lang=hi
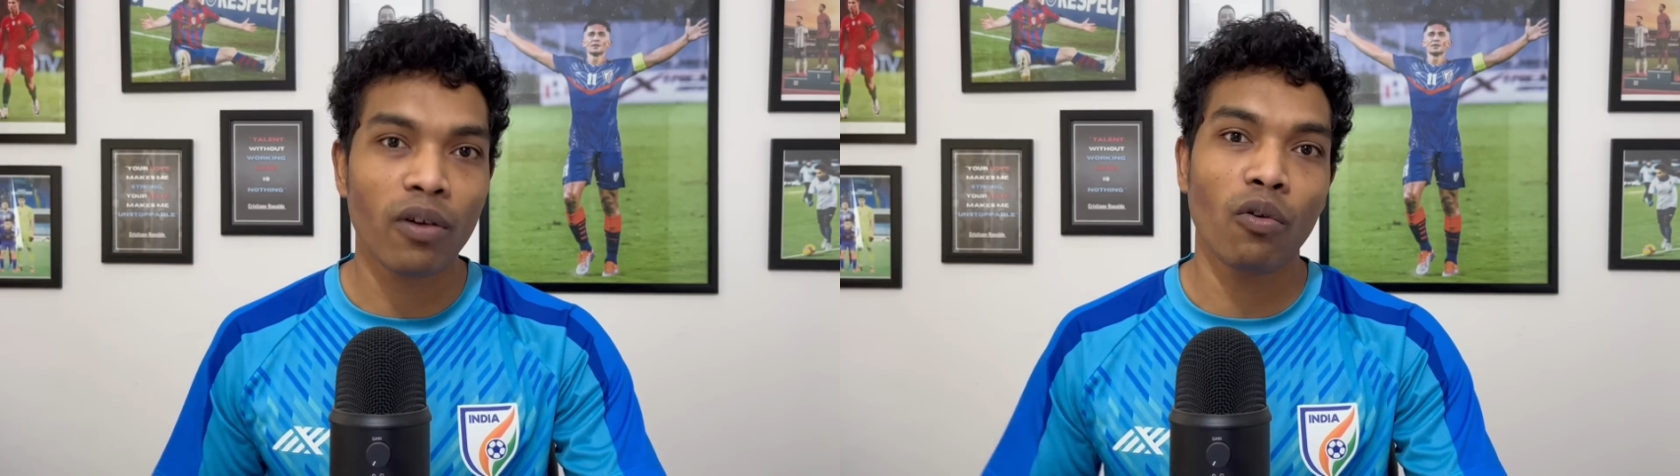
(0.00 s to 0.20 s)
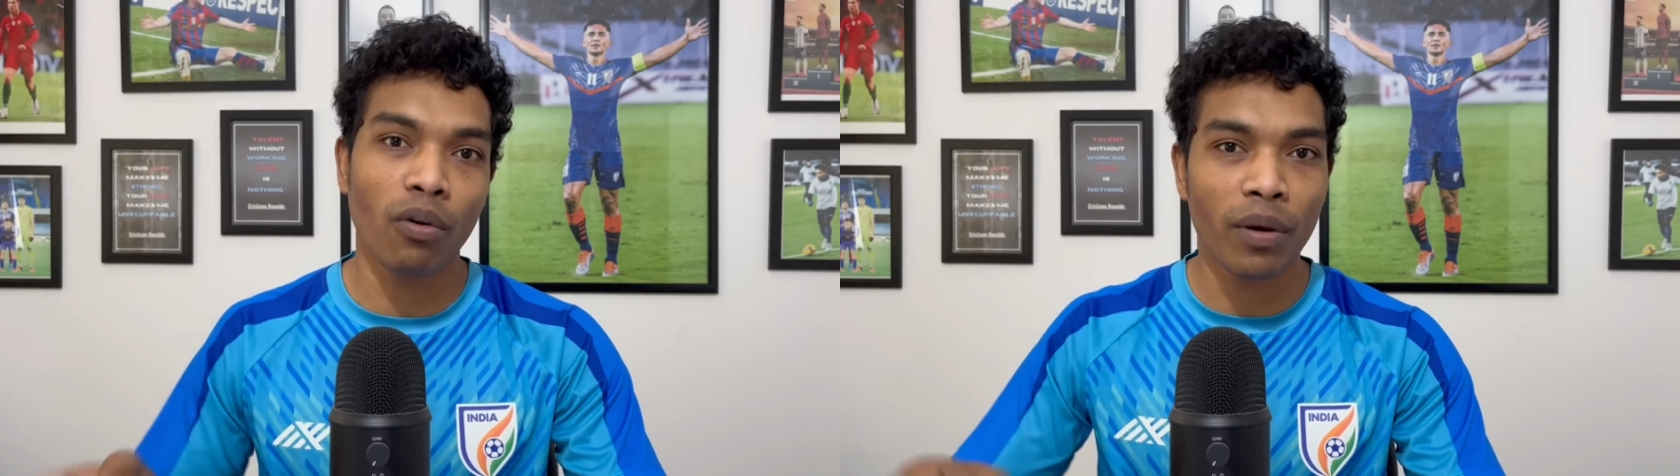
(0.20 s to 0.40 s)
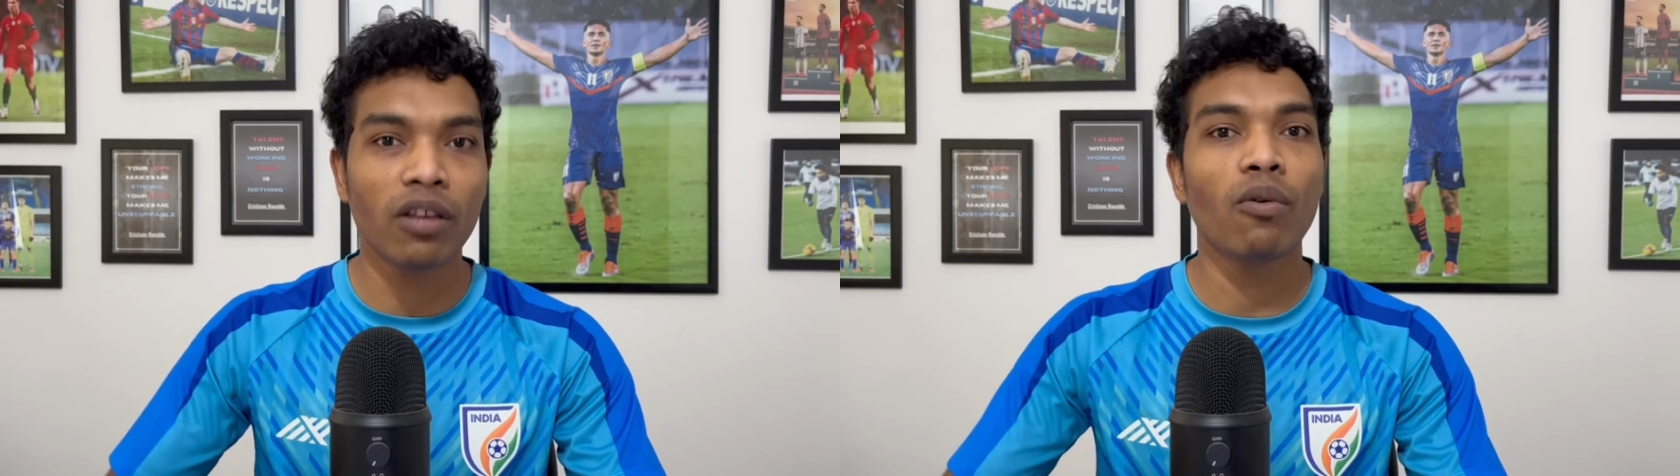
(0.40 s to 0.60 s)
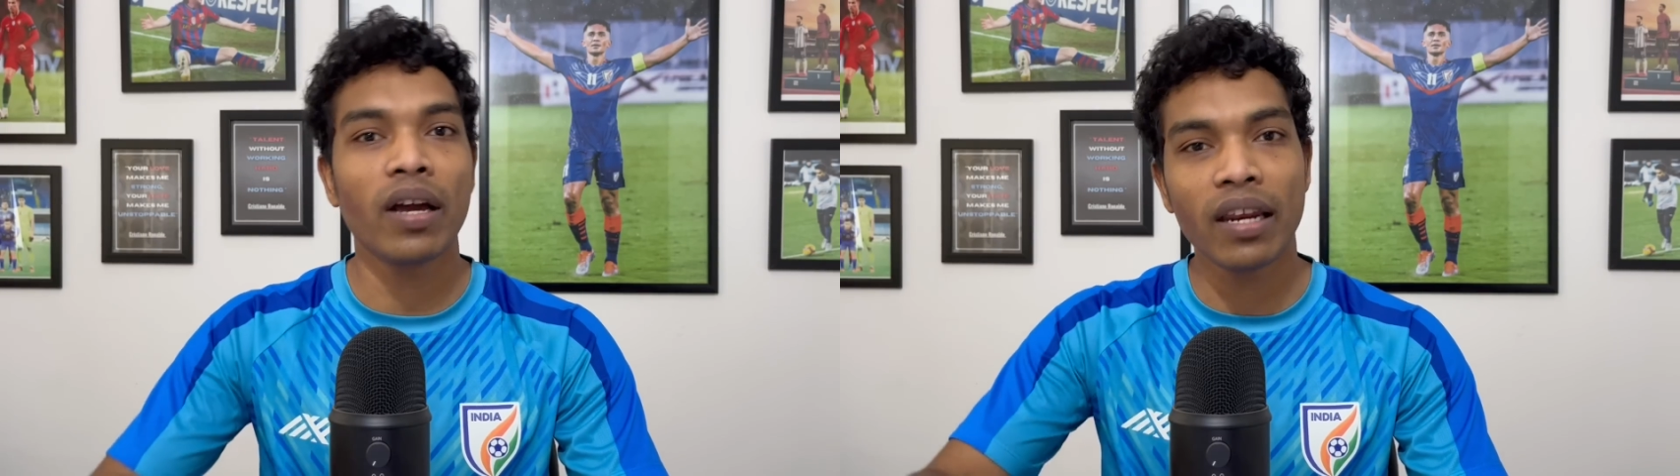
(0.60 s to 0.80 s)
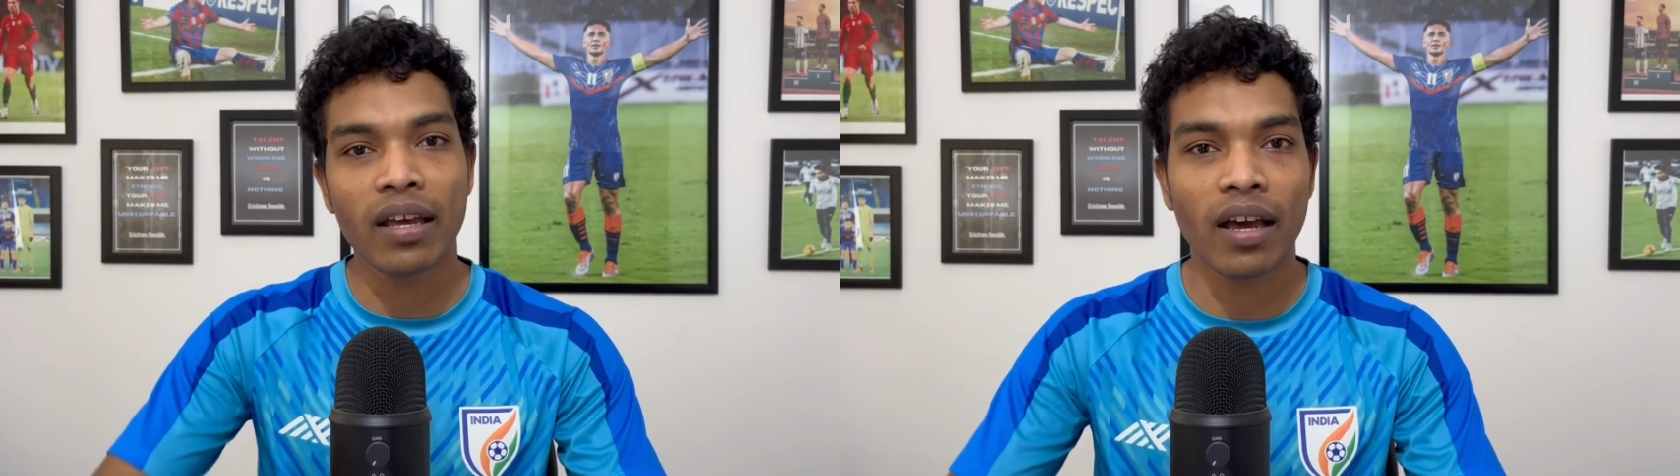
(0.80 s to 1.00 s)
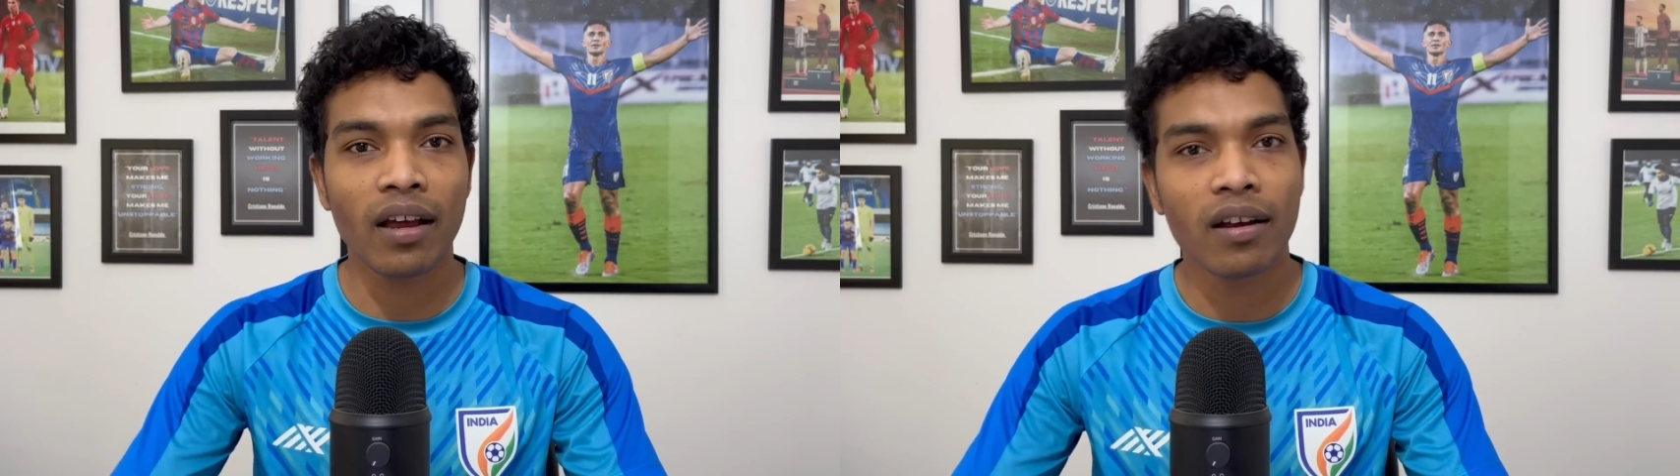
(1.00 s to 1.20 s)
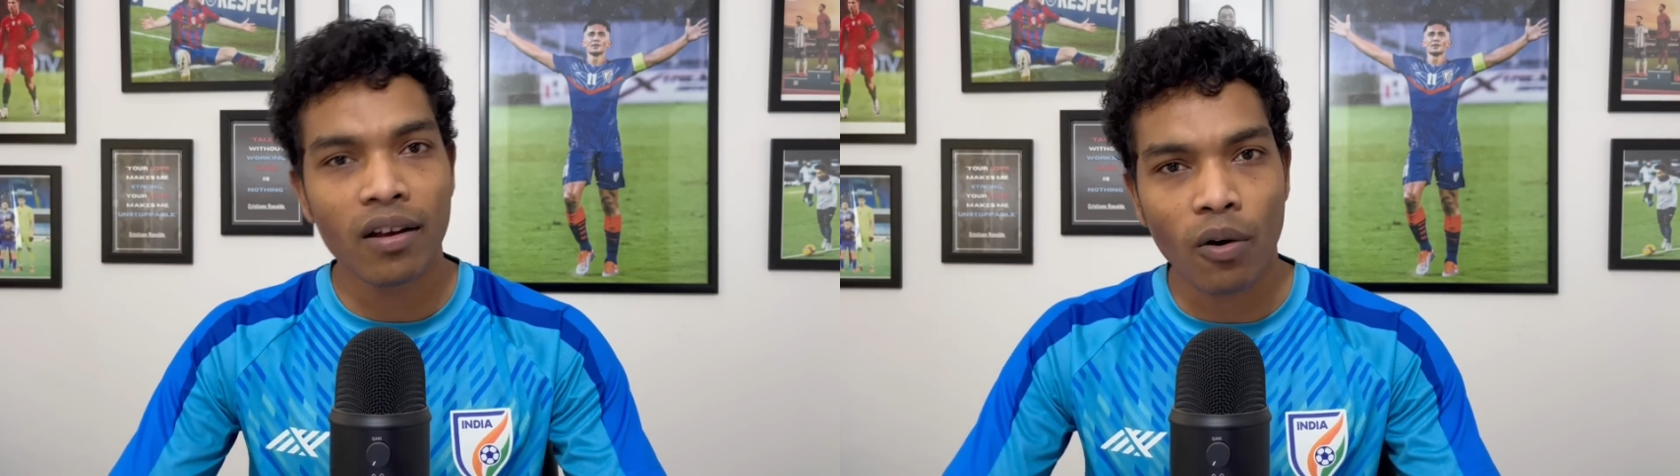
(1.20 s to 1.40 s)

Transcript: गुरमीत को इन किया है